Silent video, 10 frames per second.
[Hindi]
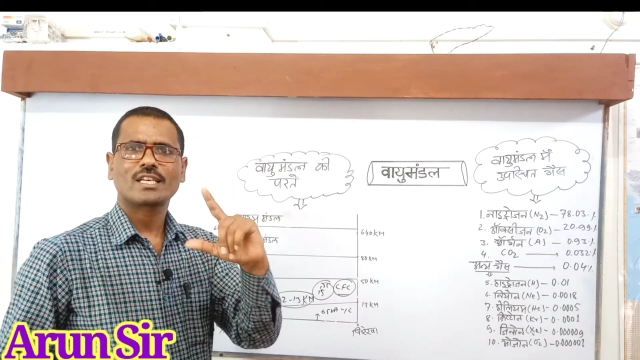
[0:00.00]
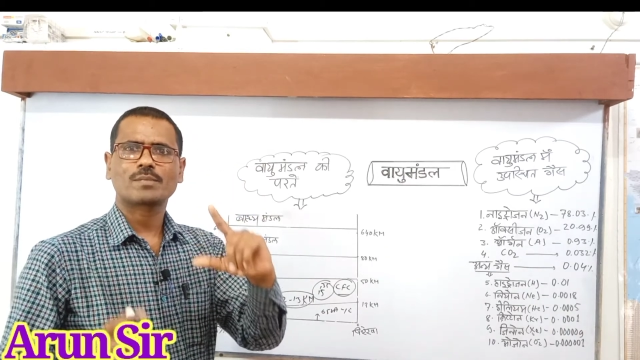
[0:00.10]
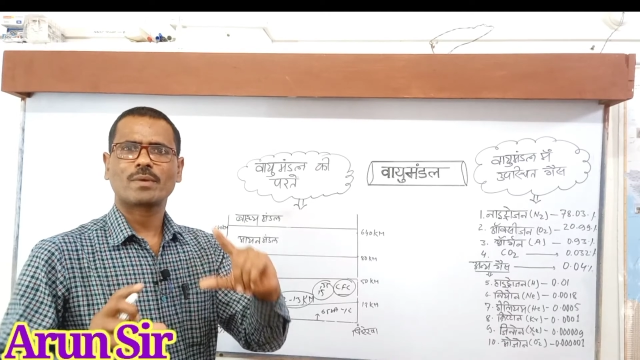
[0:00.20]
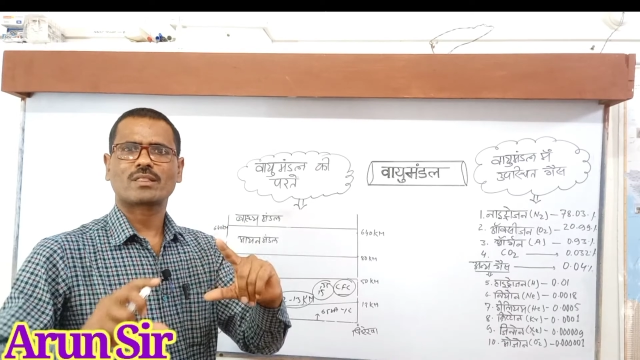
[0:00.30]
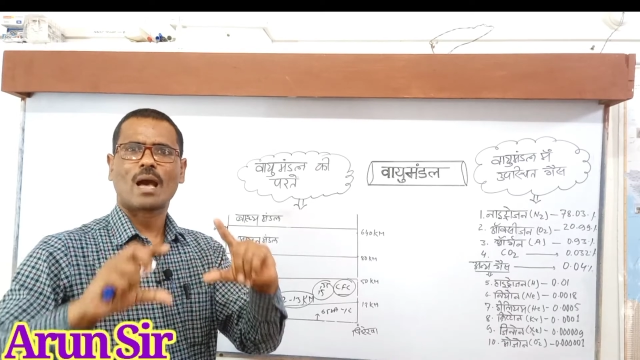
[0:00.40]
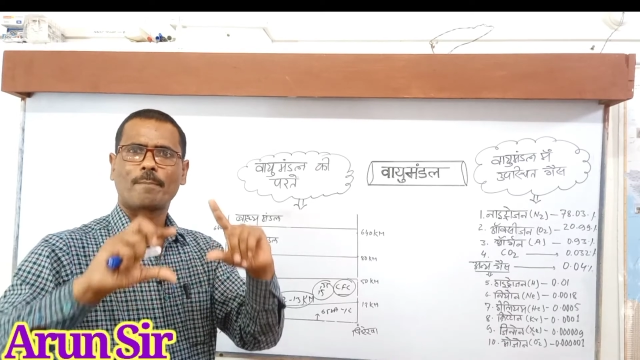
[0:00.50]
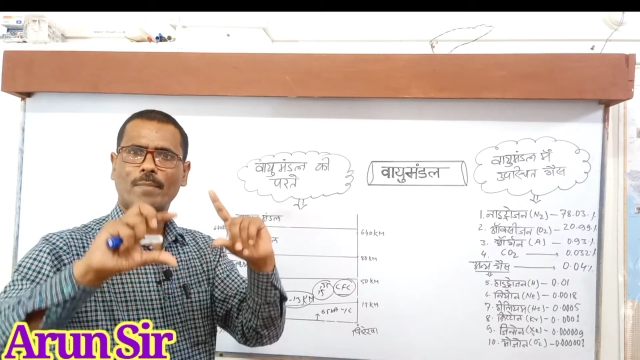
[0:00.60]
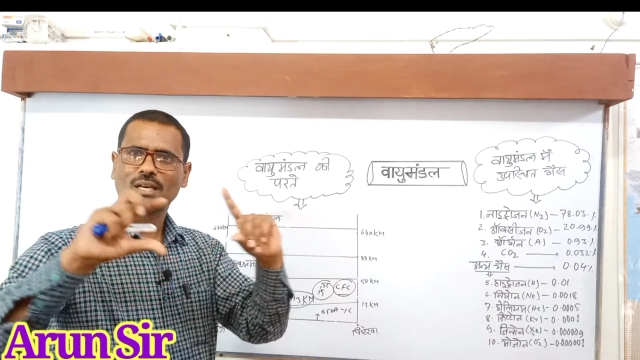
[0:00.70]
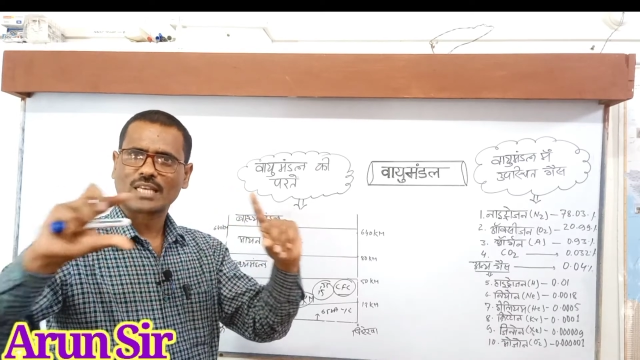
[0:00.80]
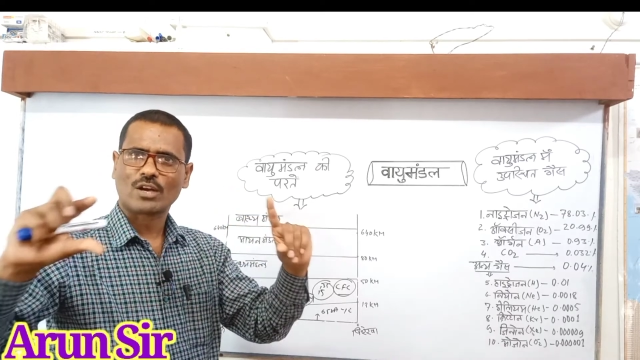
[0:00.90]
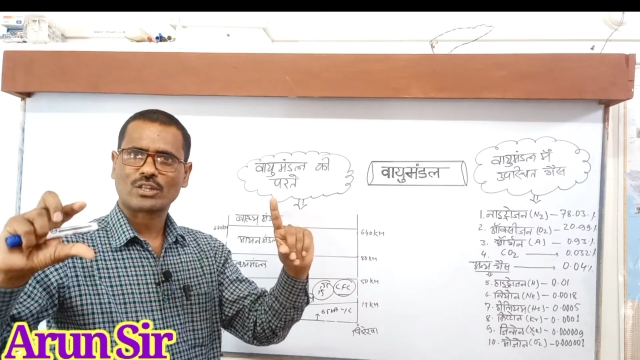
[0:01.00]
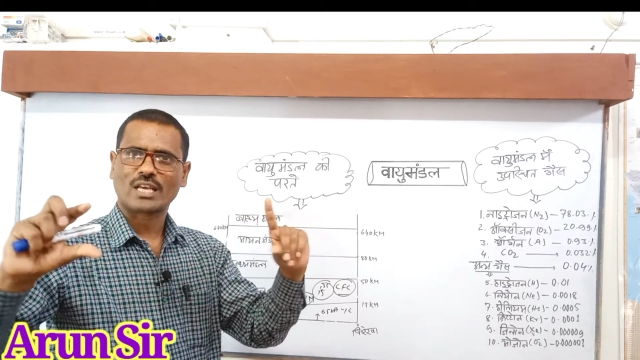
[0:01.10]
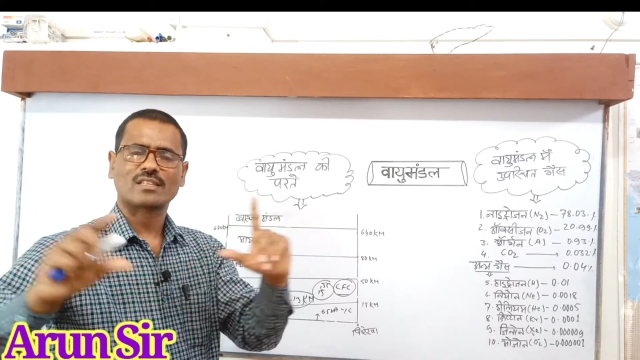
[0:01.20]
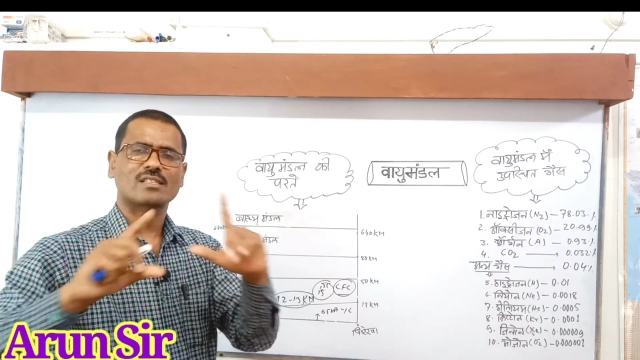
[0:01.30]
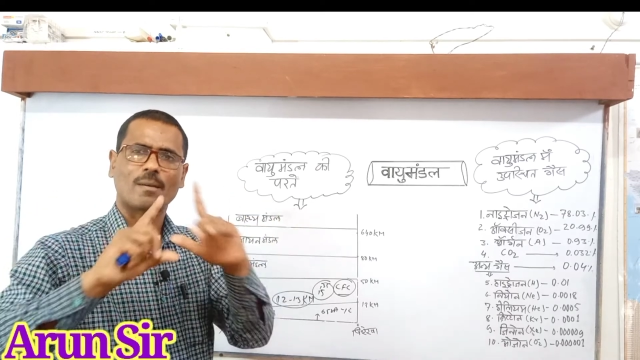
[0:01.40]
कि इसमें तापमान क्या
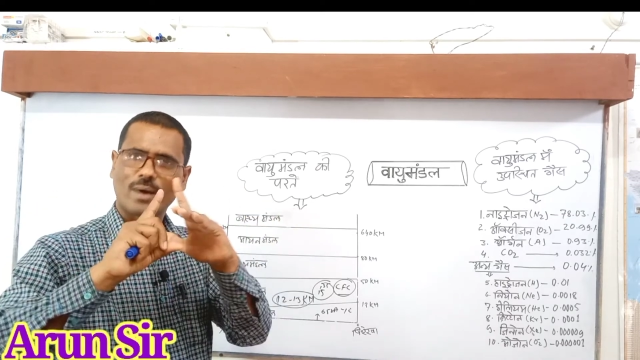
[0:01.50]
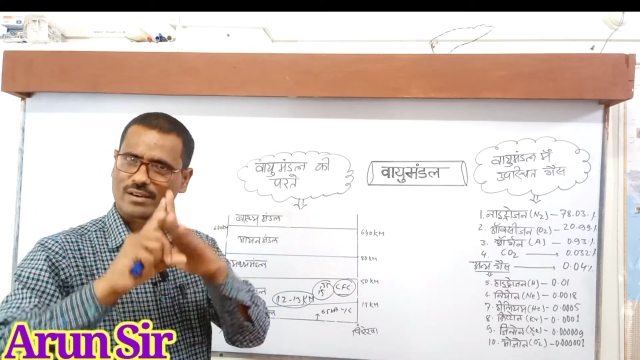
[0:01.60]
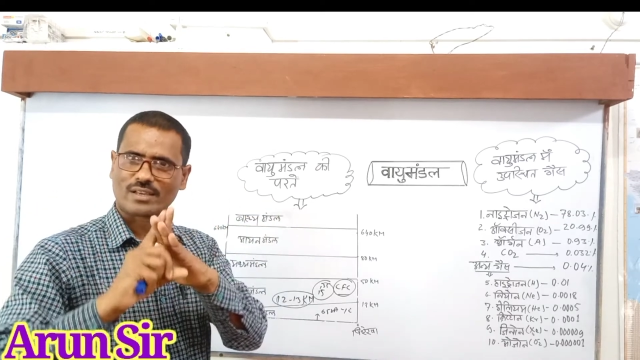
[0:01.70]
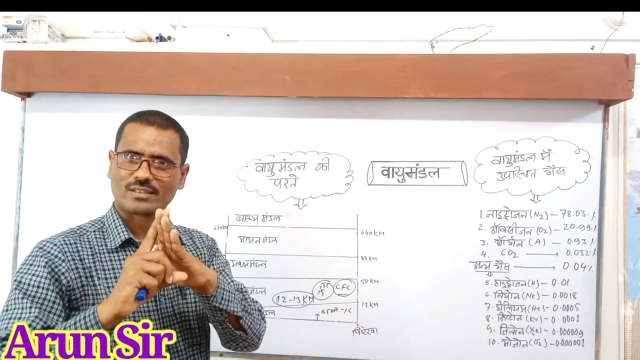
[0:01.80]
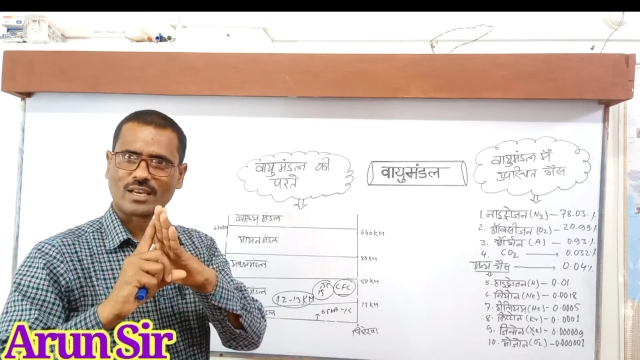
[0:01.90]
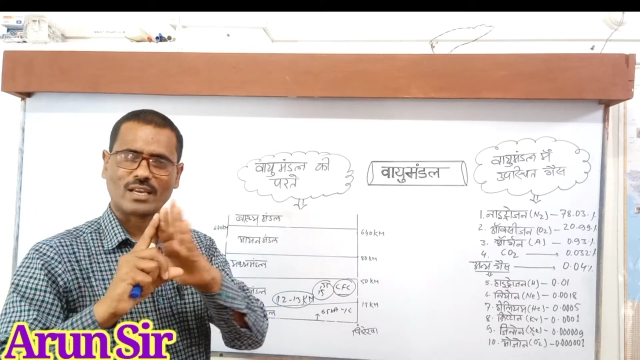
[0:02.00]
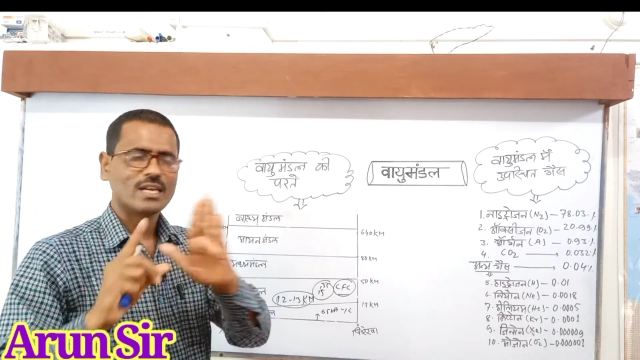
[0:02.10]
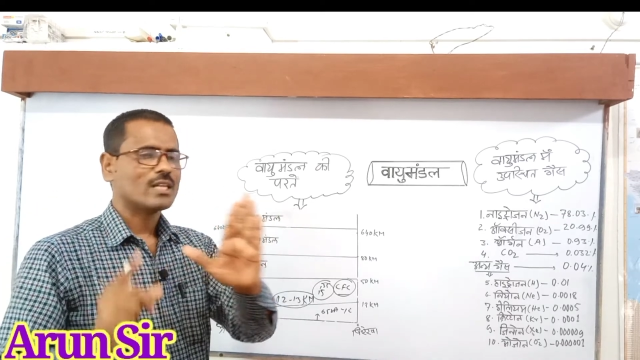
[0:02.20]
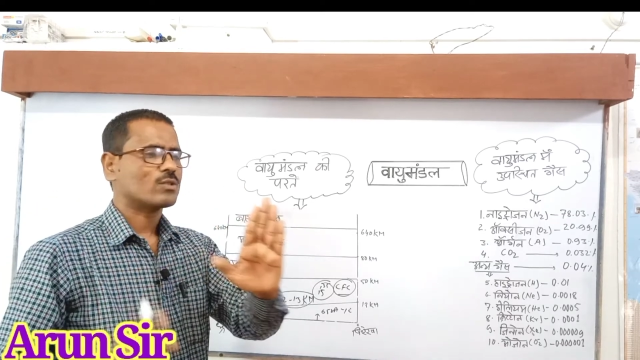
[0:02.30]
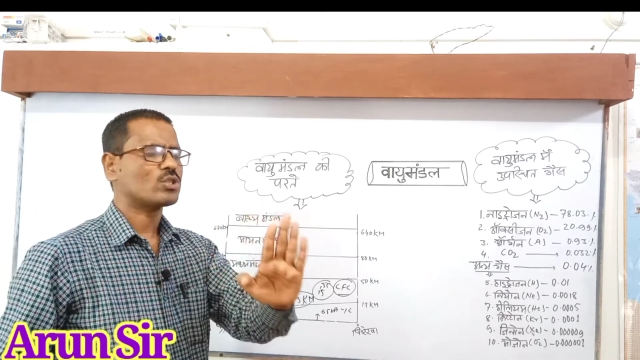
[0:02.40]
होता है तो समान रहता है